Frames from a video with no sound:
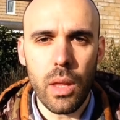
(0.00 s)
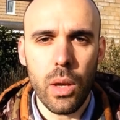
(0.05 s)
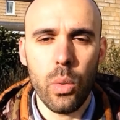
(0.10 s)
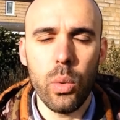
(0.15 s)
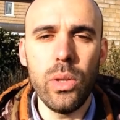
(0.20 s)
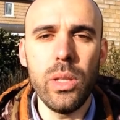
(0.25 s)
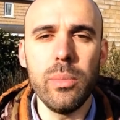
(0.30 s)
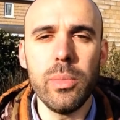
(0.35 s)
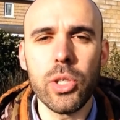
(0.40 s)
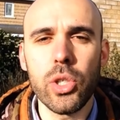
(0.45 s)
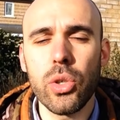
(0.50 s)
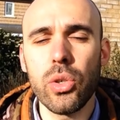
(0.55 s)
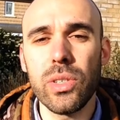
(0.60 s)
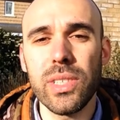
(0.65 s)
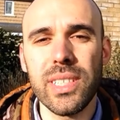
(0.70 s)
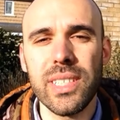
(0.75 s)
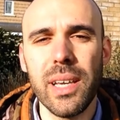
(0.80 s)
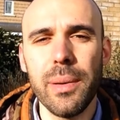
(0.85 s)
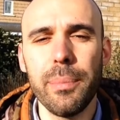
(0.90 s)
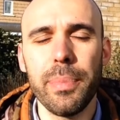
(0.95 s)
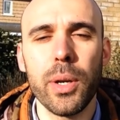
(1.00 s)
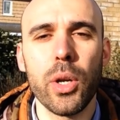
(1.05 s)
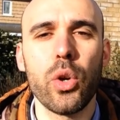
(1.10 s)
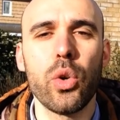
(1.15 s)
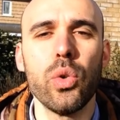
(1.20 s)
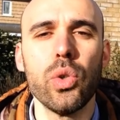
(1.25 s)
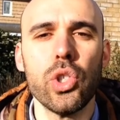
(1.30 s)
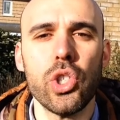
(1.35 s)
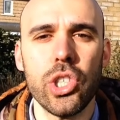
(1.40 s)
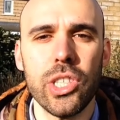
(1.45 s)
Quindi mi sono sempre
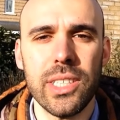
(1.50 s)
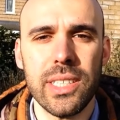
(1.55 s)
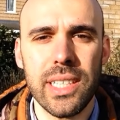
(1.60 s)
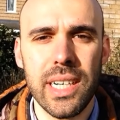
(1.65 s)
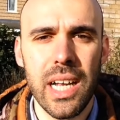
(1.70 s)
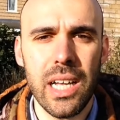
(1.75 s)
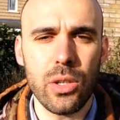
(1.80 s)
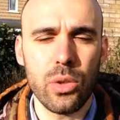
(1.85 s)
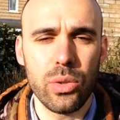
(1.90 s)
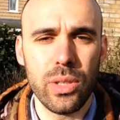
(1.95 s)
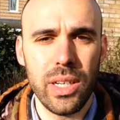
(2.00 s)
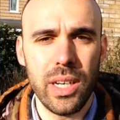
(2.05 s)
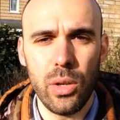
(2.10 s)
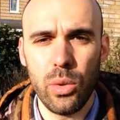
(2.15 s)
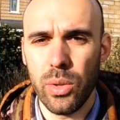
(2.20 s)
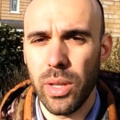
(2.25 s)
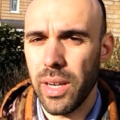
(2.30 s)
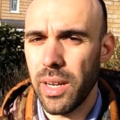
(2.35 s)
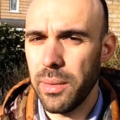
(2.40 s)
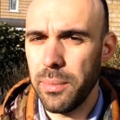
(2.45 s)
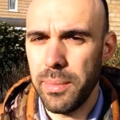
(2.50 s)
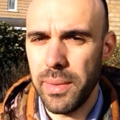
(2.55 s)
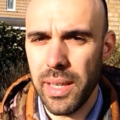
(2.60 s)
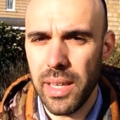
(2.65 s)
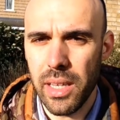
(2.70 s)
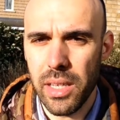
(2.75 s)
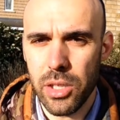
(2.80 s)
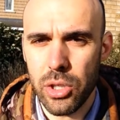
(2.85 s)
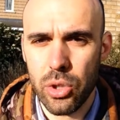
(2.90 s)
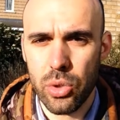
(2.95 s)
concentrato nell'aiutare i
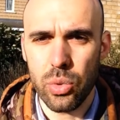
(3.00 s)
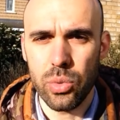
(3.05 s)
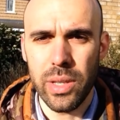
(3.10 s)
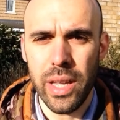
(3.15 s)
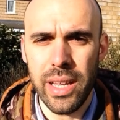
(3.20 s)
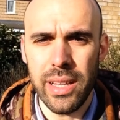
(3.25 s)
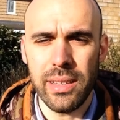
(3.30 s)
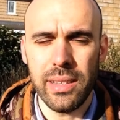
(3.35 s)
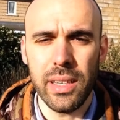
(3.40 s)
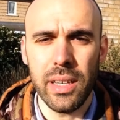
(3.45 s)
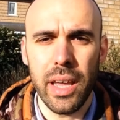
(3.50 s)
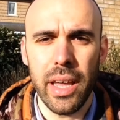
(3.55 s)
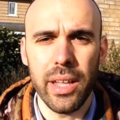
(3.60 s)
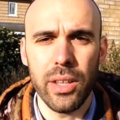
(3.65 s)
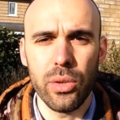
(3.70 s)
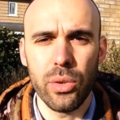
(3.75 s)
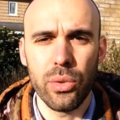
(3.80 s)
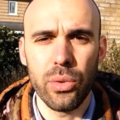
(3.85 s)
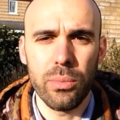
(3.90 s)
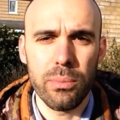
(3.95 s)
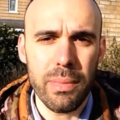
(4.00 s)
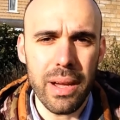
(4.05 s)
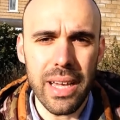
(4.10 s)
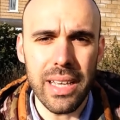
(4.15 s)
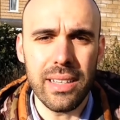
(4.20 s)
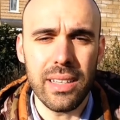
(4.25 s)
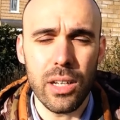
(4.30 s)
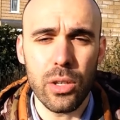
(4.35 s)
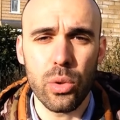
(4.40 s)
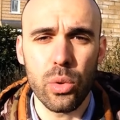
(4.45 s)
miei studenti e non ho
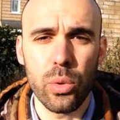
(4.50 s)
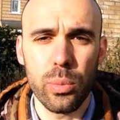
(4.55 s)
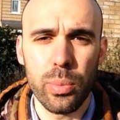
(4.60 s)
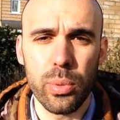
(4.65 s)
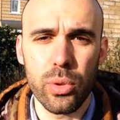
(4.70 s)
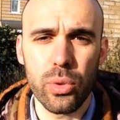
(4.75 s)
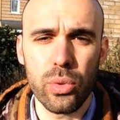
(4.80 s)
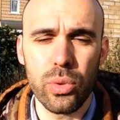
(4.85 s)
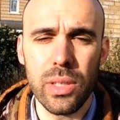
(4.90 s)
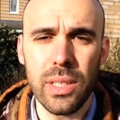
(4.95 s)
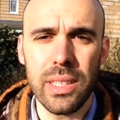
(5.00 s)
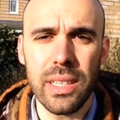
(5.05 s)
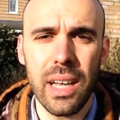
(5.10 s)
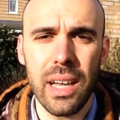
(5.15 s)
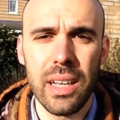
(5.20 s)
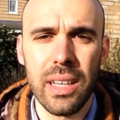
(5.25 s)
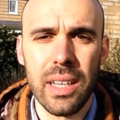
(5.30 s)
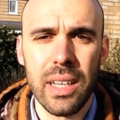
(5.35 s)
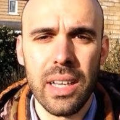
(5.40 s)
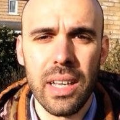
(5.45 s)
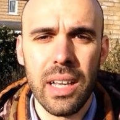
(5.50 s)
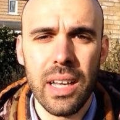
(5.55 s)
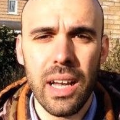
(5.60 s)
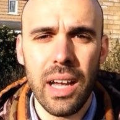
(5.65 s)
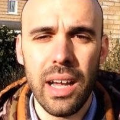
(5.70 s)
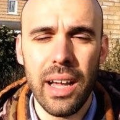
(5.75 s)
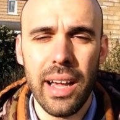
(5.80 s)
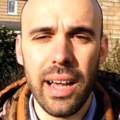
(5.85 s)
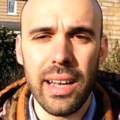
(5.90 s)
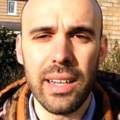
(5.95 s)
mai dato l'opportunità eh,
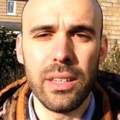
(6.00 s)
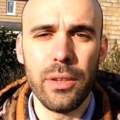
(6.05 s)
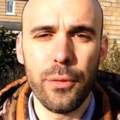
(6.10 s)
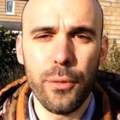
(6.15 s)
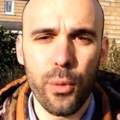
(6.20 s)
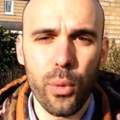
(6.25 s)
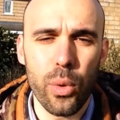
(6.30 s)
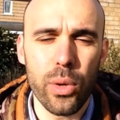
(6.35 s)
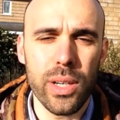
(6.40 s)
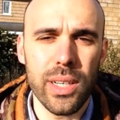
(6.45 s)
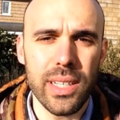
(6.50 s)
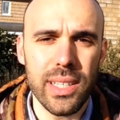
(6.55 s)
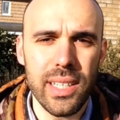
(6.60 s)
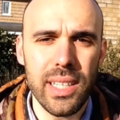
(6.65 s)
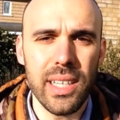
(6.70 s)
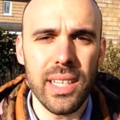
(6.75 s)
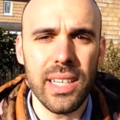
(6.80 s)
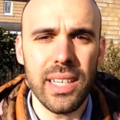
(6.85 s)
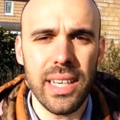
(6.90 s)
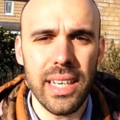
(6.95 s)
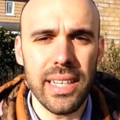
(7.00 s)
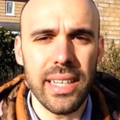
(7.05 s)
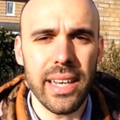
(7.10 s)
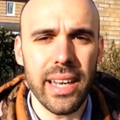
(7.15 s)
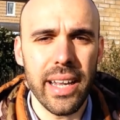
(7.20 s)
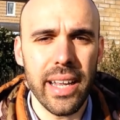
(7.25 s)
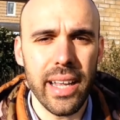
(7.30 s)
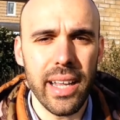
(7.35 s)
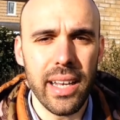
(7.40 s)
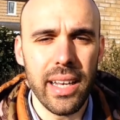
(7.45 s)
al di fuori di
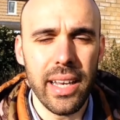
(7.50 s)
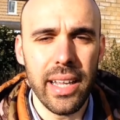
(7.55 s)
chiedere